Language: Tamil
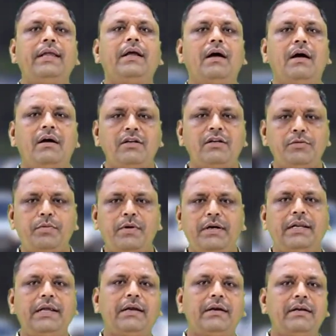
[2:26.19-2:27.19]
நீங்கள் ஆன்
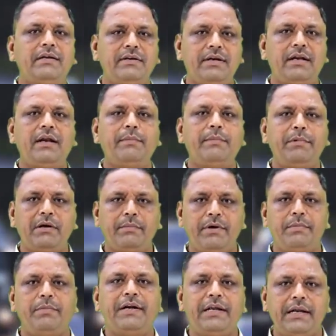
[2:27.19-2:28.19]
ஸ்பாட் நீங்கள் டிஜிட்டலாக நீங்கள்
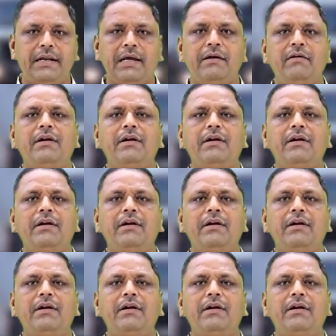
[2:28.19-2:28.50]
பே பண்ணிங்கன்னா